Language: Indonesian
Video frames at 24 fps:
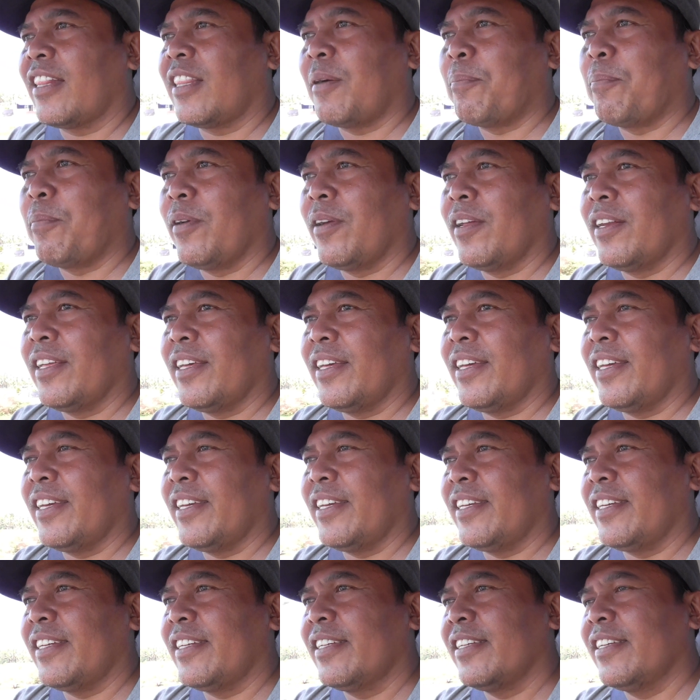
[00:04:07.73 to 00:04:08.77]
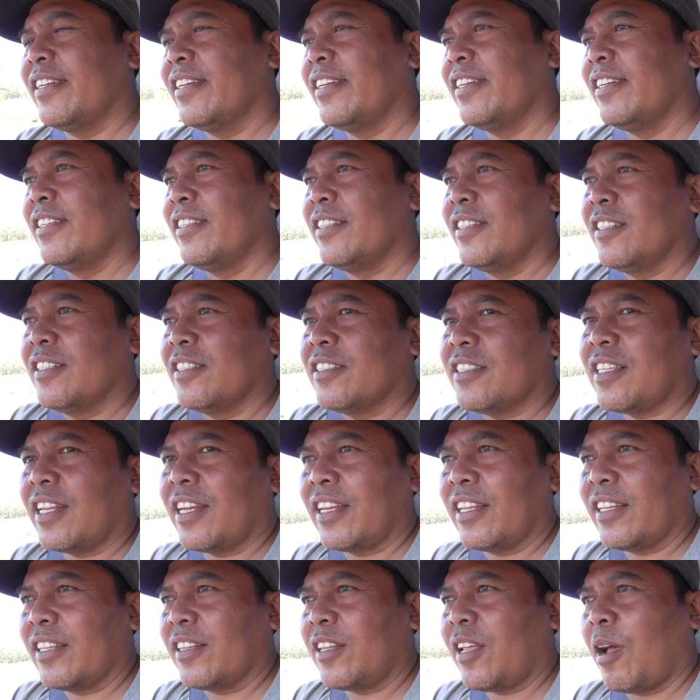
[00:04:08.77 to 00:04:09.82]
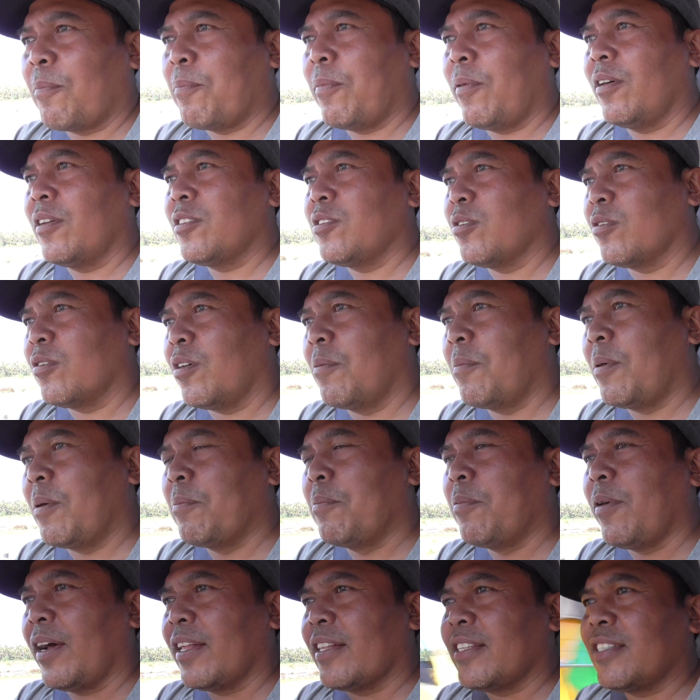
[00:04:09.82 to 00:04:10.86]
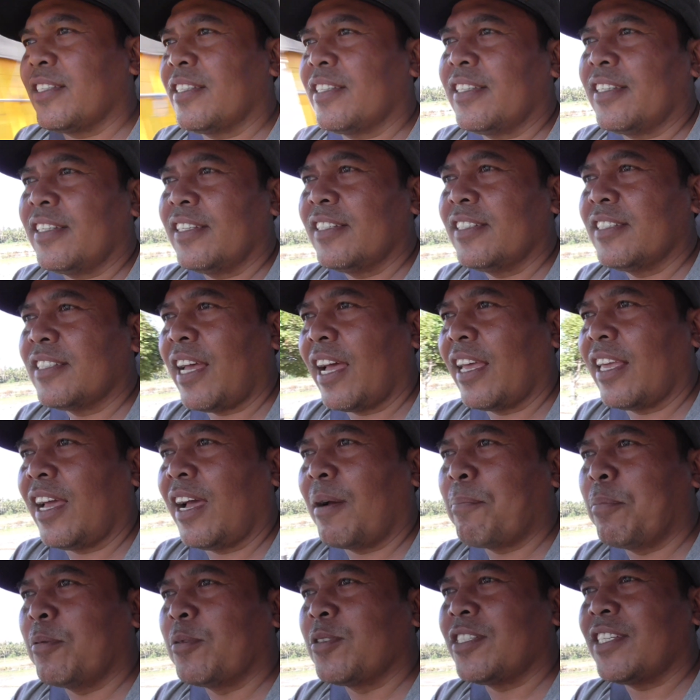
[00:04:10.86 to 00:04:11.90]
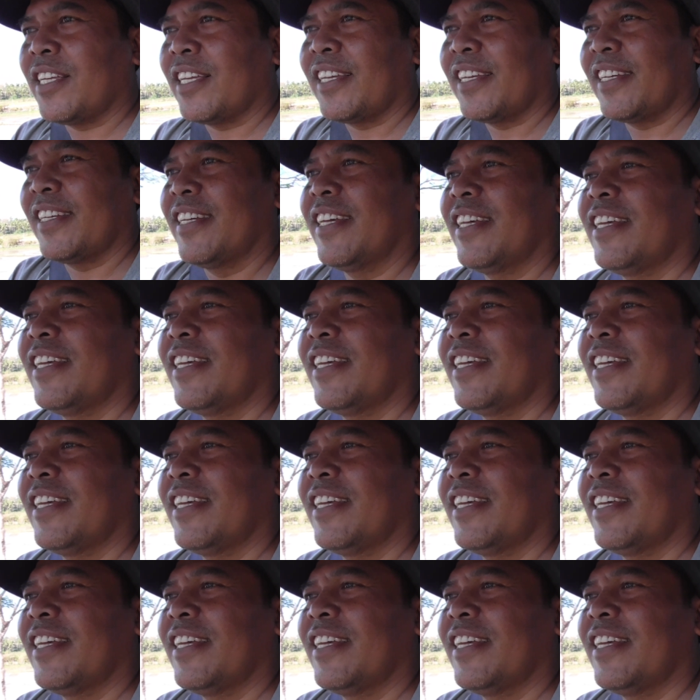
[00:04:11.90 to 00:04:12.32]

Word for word: tebu ini ter, apa cukup membuat saya pusing